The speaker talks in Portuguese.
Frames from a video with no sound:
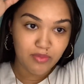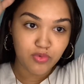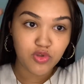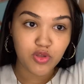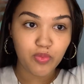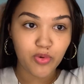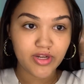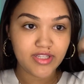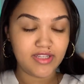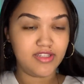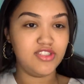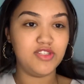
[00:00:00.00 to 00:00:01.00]
É muito
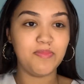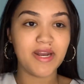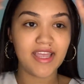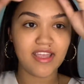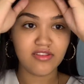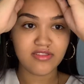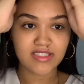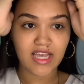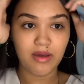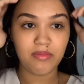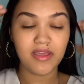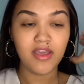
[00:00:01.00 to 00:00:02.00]
importante, pra quem não
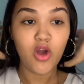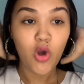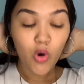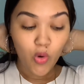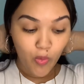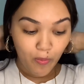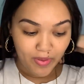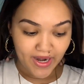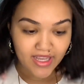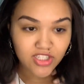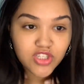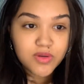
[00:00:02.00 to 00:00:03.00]
sabe, o
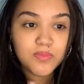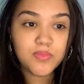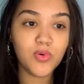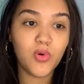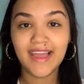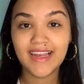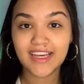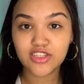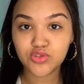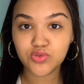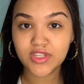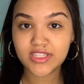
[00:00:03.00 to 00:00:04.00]
pré-shampoo, ele
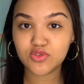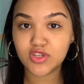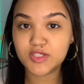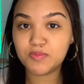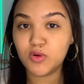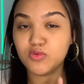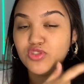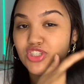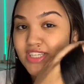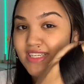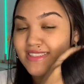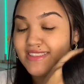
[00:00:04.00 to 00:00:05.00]
ajuda as suas
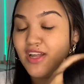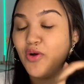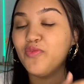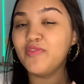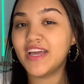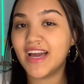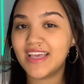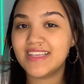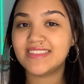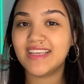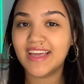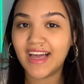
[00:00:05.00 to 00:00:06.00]
pontinhas não ficar
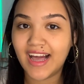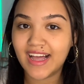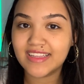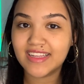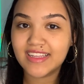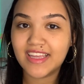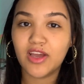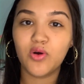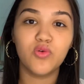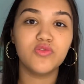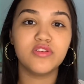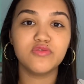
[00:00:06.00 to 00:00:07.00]
ressecada, né,
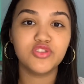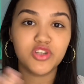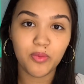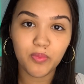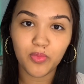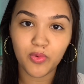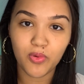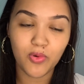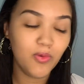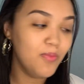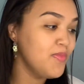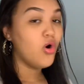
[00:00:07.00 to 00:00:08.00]
contra o
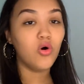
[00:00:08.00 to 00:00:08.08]
shampoo.